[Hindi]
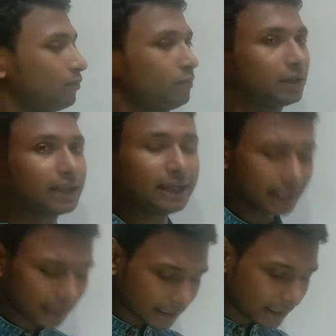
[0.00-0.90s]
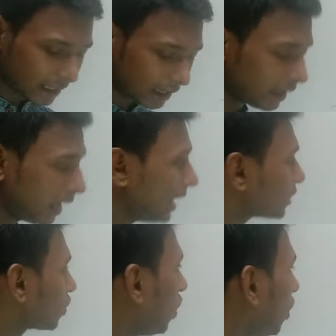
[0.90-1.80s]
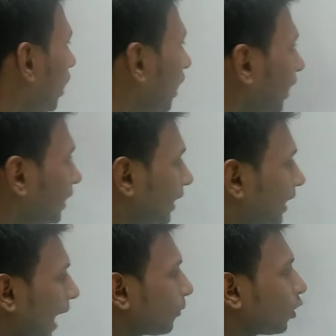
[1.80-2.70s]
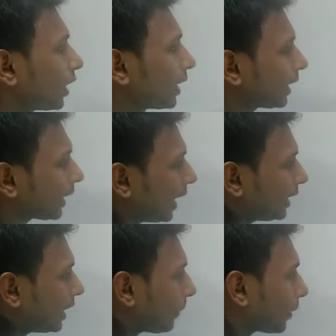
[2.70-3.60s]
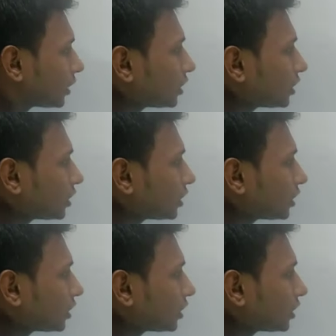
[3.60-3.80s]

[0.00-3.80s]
बताइए कैसे करना है इसको देखिए आपको करना क्या है ये आपका